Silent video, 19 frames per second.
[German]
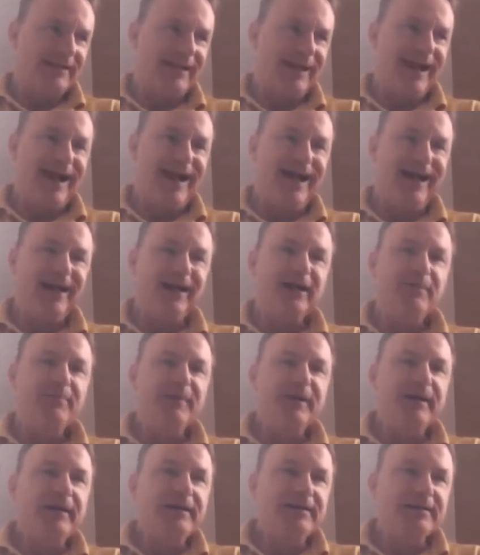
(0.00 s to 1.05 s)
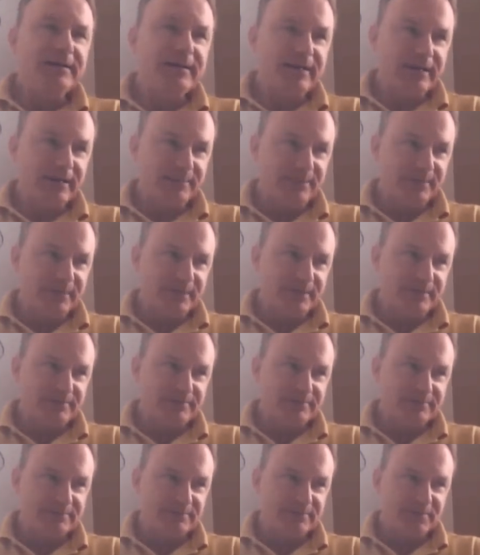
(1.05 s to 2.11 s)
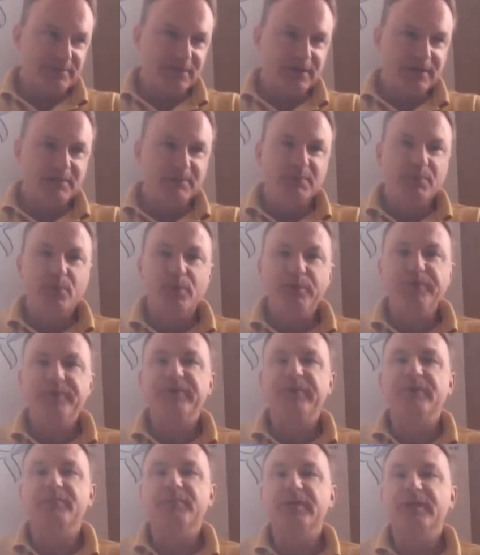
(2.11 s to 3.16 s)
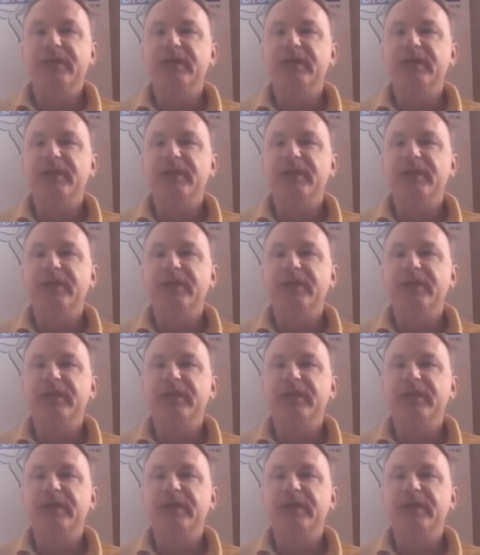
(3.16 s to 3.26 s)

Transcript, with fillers: Der Arbeitgeber muss im